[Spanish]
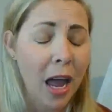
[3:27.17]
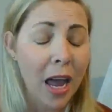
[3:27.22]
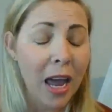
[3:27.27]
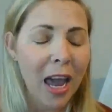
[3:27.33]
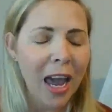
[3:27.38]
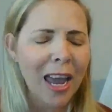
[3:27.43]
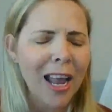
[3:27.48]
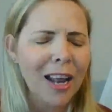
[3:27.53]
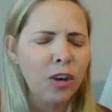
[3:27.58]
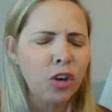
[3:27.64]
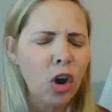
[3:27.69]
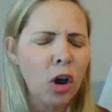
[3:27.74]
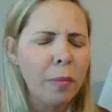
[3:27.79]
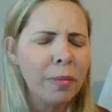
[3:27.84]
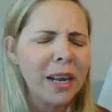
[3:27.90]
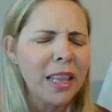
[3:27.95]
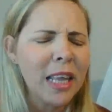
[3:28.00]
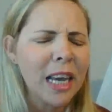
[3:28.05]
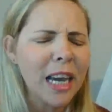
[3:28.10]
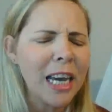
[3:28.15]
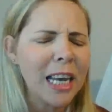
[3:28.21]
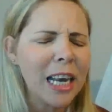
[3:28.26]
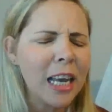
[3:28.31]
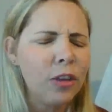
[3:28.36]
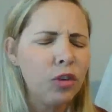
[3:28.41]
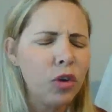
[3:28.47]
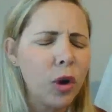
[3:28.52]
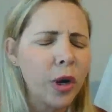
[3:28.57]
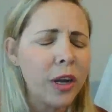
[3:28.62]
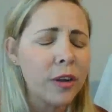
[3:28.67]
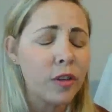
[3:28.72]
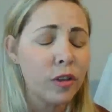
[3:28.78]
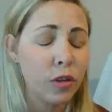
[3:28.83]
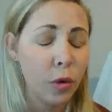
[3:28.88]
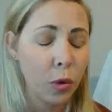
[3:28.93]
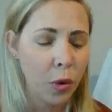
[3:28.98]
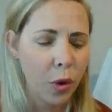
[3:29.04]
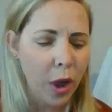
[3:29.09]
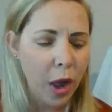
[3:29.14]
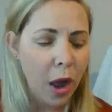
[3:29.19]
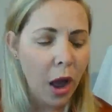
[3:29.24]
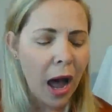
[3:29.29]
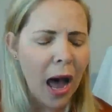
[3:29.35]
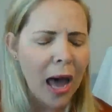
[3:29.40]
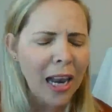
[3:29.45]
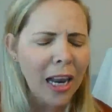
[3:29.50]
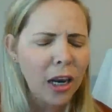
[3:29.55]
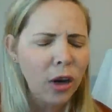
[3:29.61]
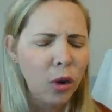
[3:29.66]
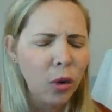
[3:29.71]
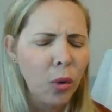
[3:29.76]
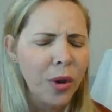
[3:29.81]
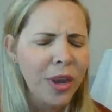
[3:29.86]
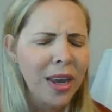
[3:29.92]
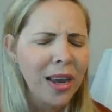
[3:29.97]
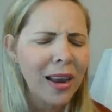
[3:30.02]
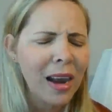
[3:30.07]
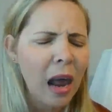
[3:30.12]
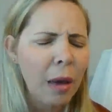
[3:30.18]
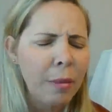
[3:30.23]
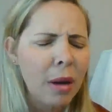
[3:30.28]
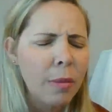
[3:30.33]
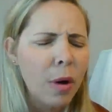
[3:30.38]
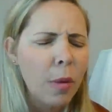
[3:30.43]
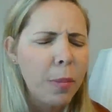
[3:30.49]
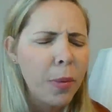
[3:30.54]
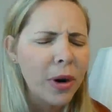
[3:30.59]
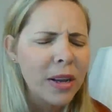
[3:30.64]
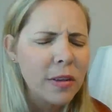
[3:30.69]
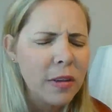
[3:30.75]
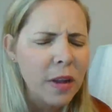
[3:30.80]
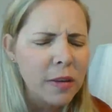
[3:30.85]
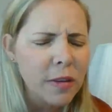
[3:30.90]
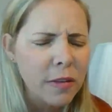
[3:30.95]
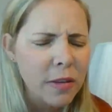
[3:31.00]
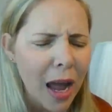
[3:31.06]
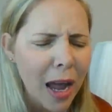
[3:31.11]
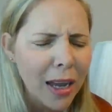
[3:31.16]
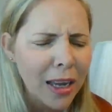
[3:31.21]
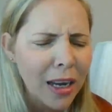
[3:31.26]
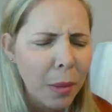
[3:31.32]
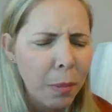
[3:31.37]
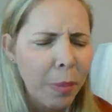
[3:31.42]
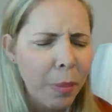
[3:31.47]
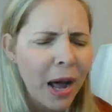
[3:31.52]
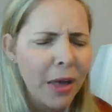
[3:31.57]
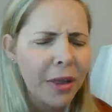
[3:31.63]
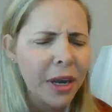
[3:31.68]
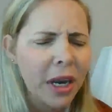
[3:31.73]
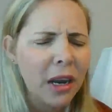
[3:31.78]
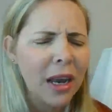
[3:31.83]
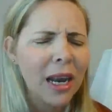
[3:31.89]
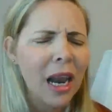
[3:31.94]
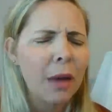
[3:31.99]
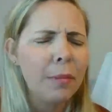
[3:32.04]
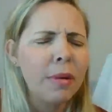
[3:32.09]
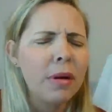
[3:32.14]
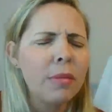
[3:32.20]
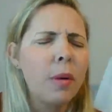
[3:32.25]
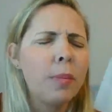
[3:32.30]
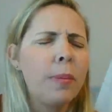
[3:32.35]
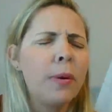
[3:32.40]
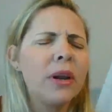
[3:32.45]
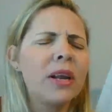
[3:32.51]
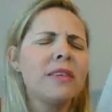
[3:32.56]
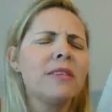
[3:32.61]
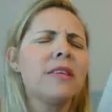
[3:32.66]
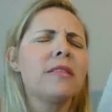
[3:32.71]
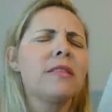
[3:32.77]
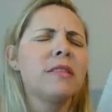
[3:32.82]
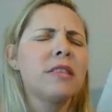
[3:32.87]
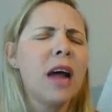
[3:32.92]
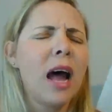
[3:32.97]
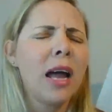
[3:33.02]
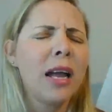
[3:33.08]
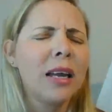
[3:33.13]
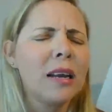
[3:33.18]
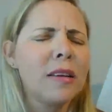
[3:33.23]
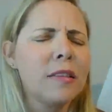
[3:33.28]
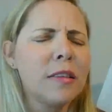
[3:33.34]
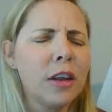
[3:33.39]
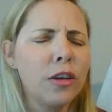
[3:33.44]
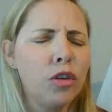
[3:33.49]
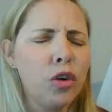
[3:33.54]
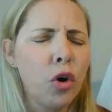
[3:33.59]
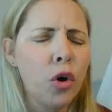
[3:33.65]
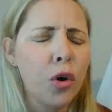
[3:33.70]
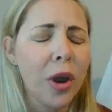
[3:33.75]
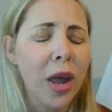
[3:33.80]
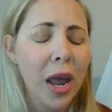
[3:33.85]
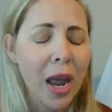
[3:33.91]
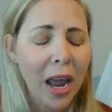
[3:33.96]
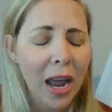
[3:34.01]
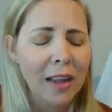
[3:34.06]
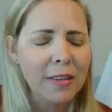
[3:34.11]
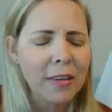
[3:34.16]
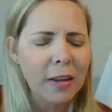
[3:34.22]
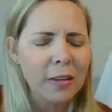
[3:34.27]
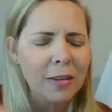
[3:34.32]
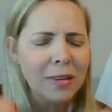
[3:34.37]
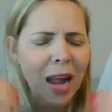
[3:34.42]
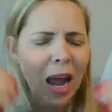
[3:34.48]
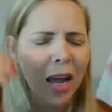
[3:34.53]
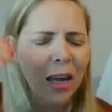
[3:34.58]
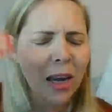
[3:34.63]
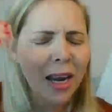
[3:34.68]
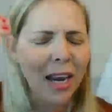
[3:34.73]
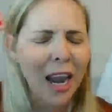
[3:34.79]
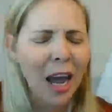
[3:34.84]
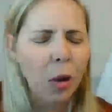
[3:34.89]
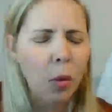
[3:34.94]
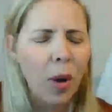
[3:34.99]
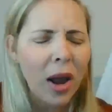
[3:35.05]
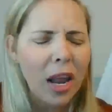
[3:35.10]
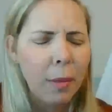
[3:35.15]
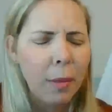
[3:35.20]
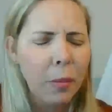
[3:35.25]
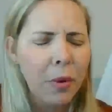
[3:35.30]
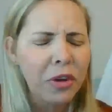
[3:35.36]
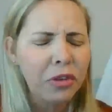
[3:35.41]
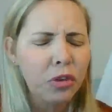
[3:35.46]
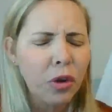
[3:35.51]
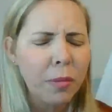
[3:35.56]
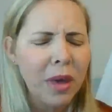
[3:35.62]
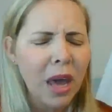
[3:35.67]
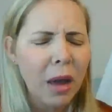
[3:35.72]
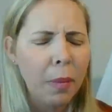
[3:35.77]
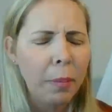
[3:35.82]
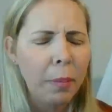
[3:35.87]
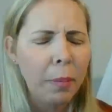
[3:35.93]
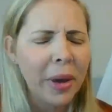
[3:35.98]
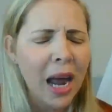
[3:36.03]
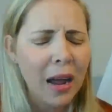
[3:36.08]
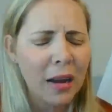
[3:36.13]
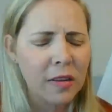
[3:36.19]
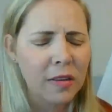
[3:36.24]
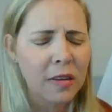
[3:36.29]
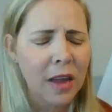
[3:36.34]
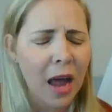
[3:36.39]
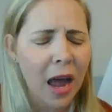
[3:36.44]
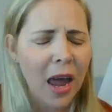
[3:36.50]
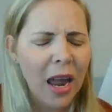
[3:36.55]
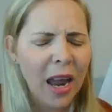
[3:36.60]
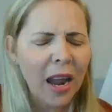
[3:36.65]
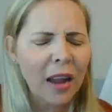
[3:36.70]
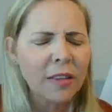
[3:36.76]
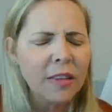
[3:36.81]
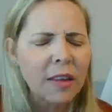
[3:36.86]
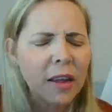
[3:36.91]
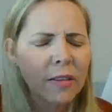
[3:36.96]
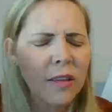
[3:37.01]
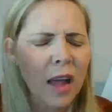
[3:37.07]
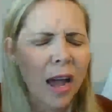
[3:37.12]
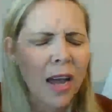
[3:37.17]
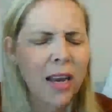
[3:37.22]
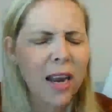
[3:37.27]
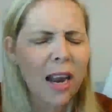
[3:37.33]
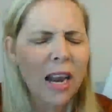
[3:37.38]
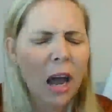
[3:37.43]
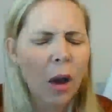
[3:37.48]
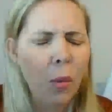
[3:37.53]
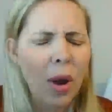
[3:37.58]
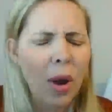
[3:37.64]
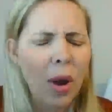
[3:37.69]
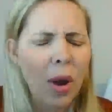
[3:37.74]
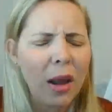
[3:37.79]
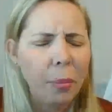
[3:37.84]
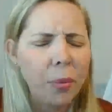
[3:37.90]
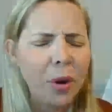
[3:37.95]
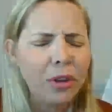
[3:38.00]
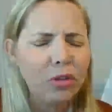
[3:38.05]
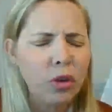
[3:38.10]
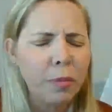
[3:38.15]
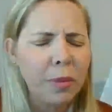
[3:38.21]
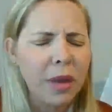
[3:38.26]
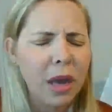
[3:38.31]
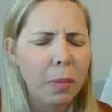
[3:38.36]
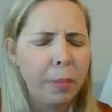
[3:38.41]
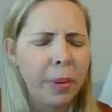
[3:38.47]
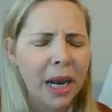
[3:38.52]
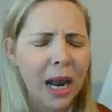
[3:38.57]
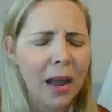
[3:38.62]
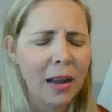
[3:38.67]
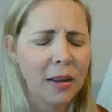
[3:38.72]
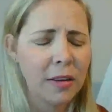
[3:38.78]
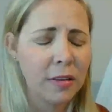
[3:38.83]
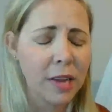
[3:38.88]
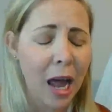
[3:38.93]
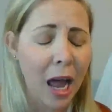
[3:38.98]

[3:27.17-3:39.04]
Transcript: En el nombre de Cristo Jesús, aleluya, y clamamos por esa sangre, Padre, clamamos por esa sangre, Señor, esa sangre en la cual he puesto mi esperanza, esa sangre en la cual he puesto mi esperanza